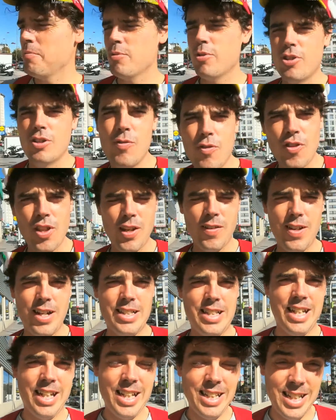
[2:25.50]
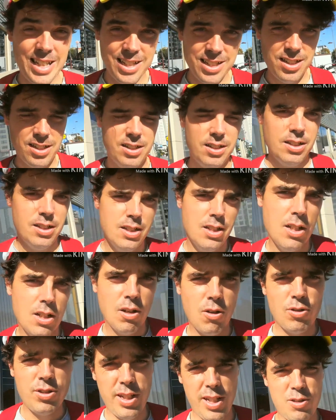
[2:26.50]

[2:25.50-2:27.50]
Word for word: porque no funcionaba la tarjeta. Cosa que